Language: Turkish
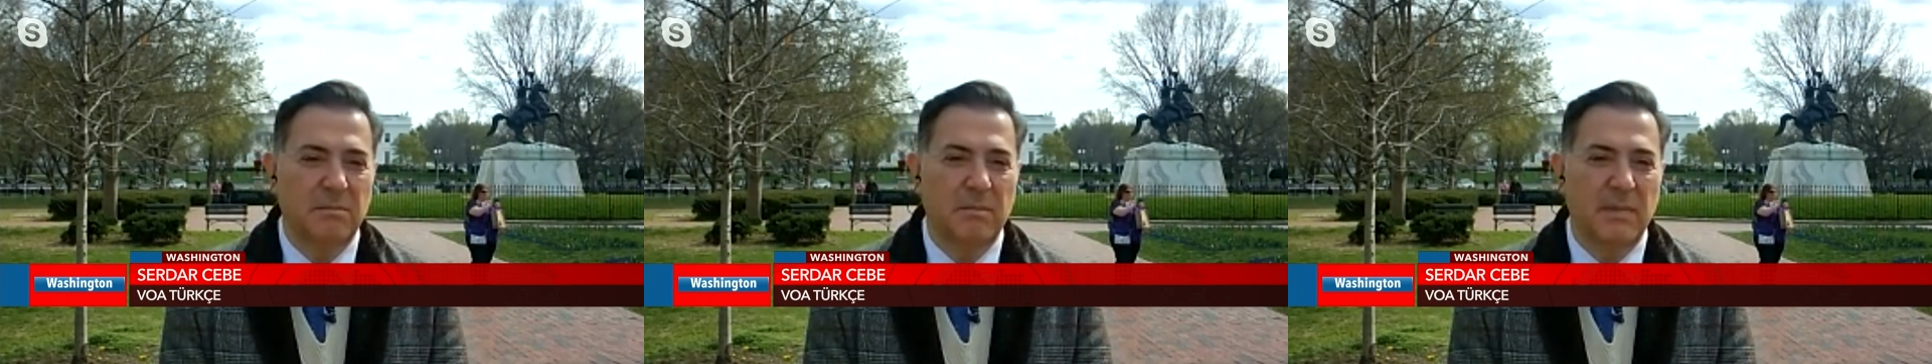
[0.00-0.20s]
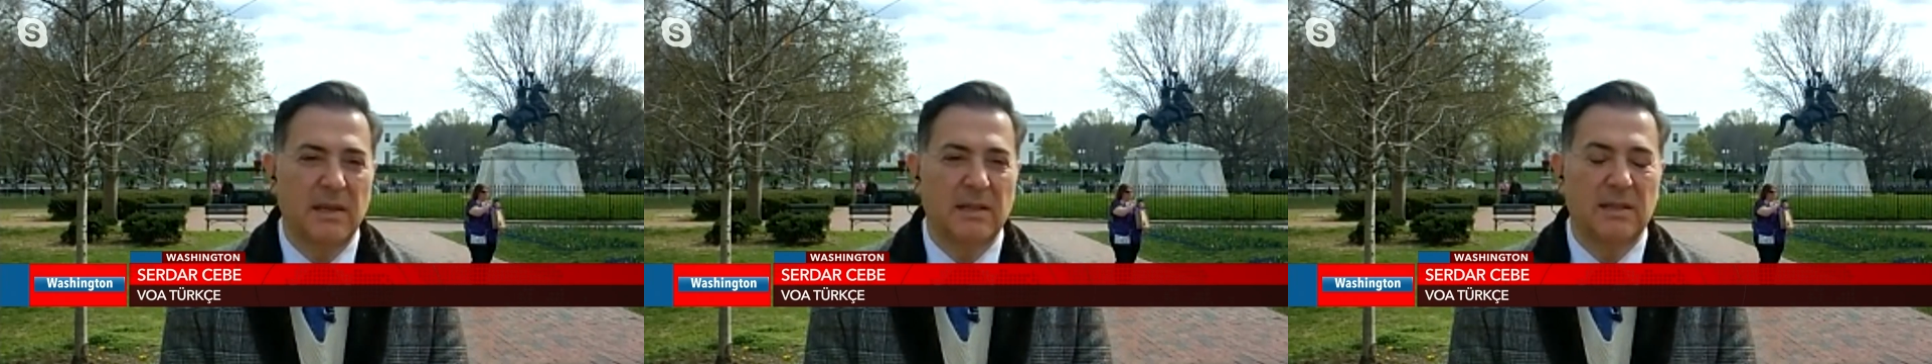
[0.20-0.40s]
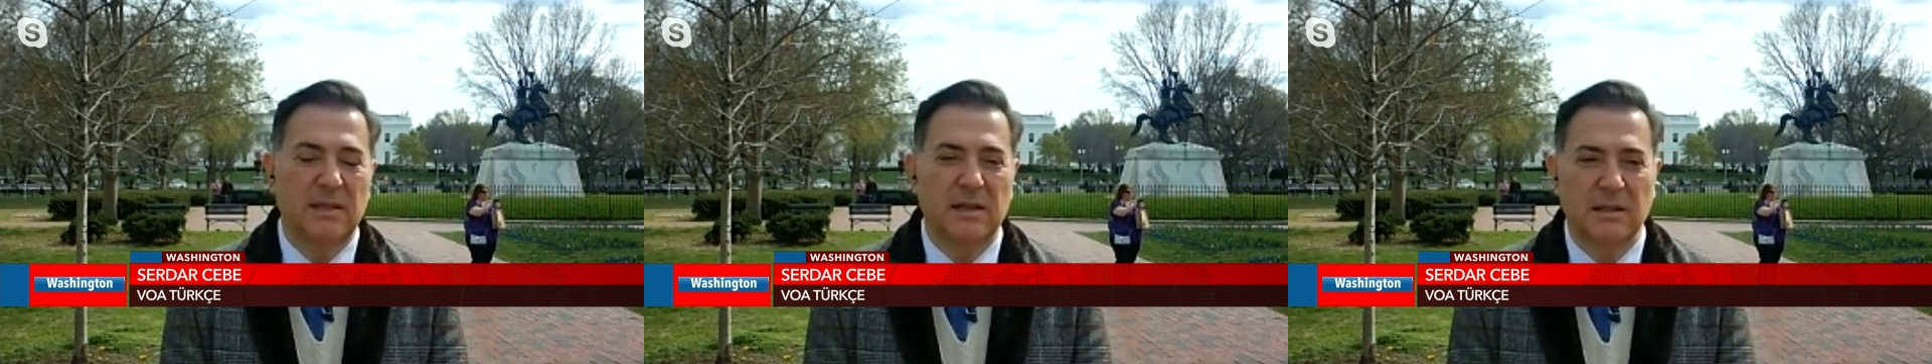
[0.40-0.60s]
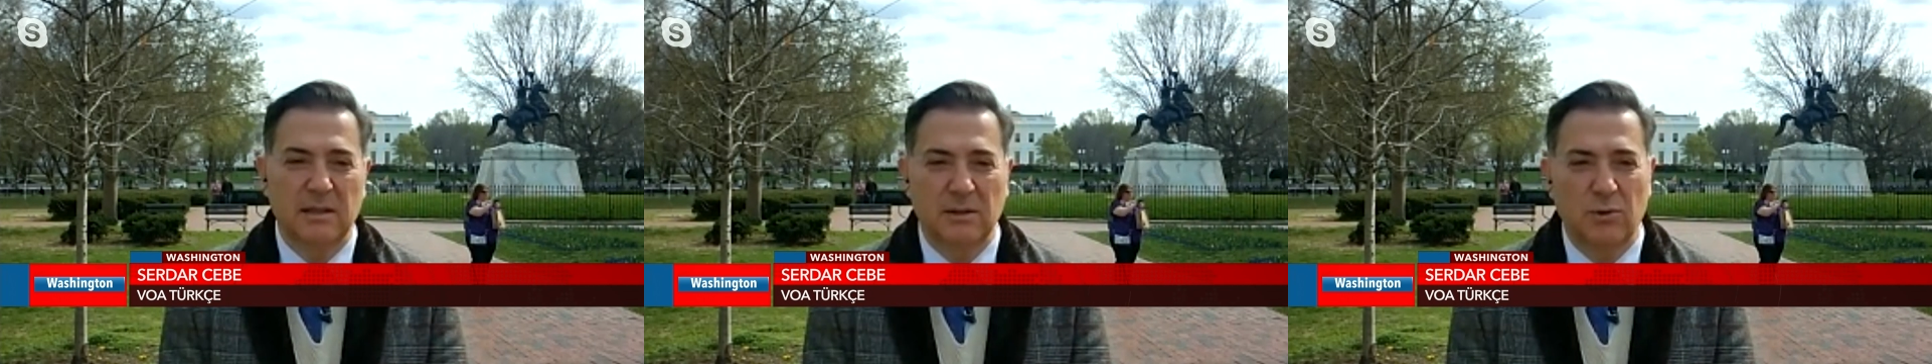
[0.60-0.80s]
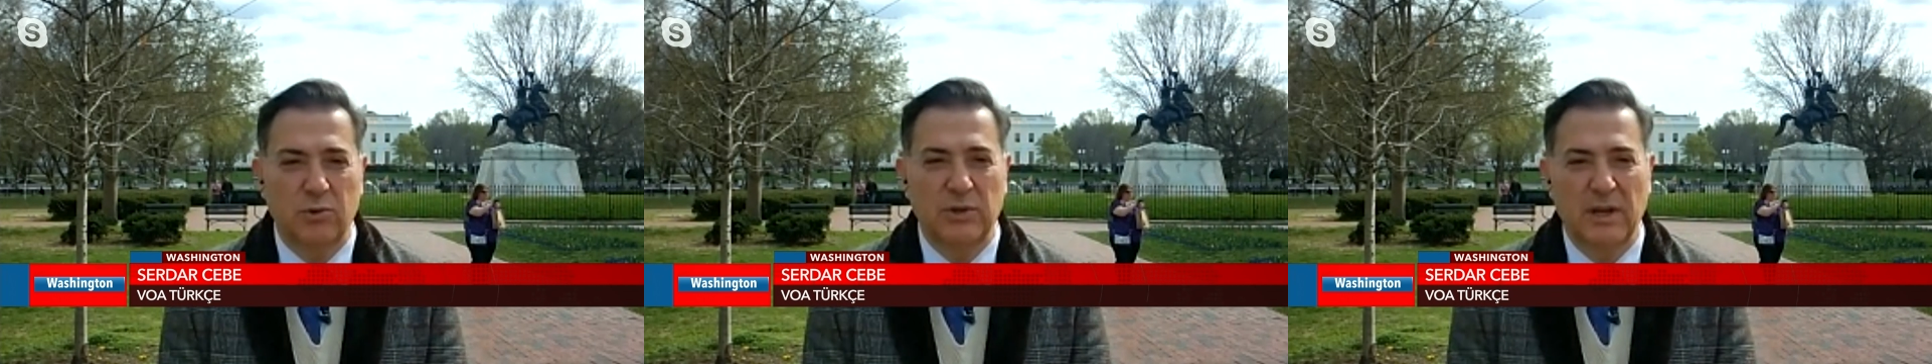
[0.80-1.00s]

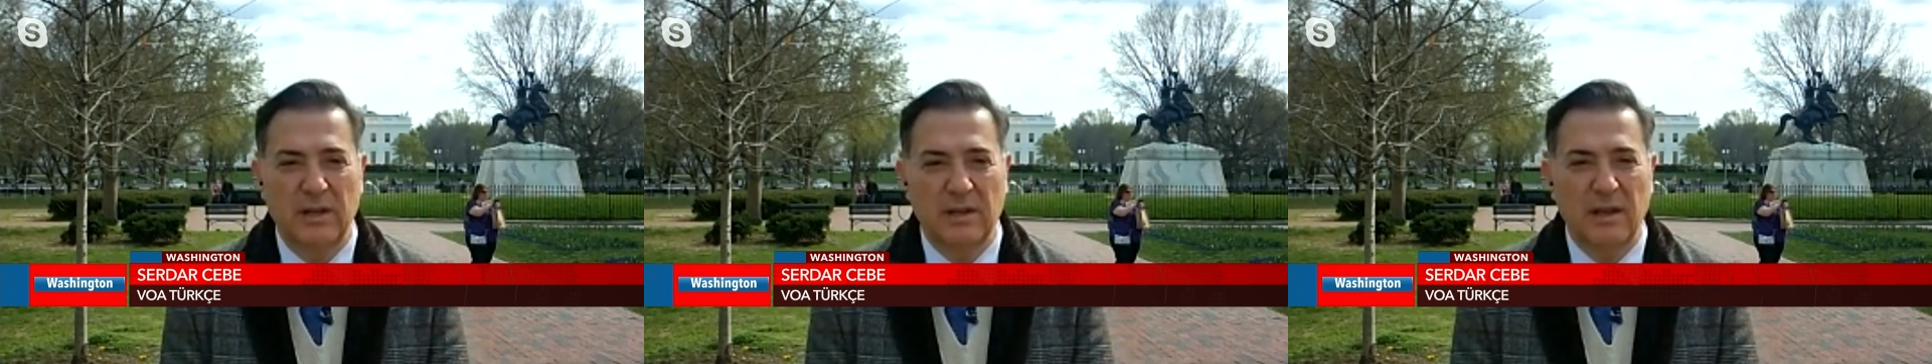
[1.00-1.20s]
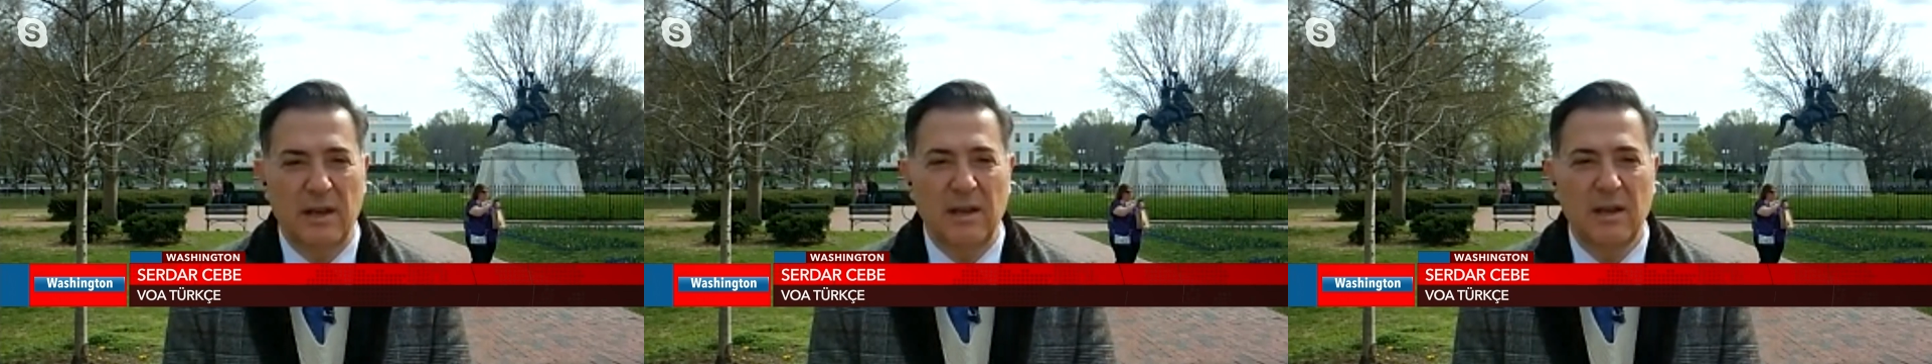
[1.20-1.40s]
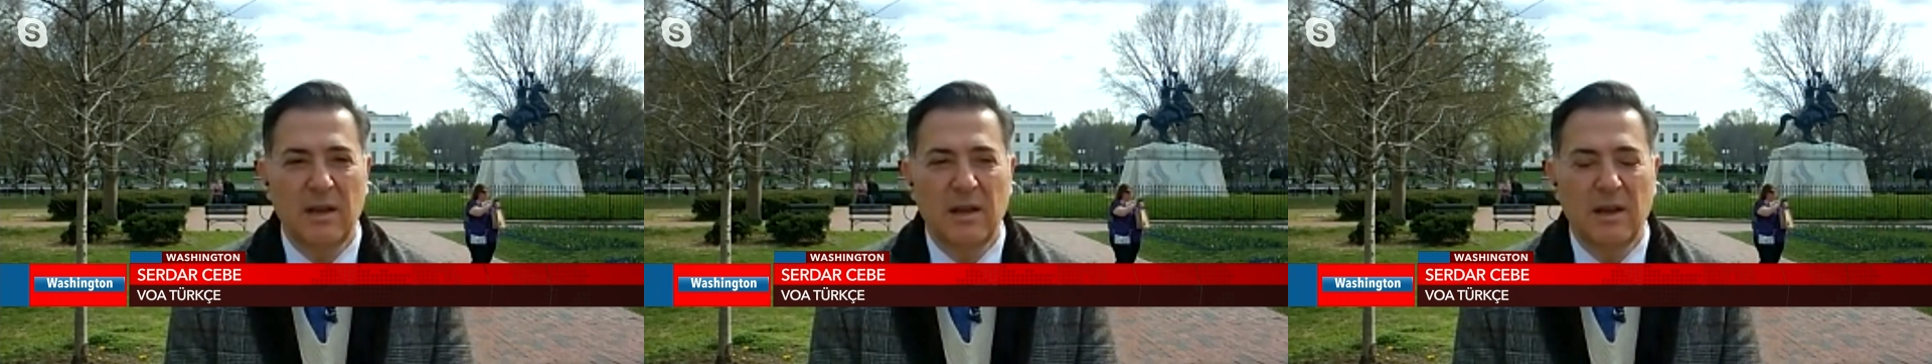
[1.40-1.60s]
Meksika'nın kuzeyinde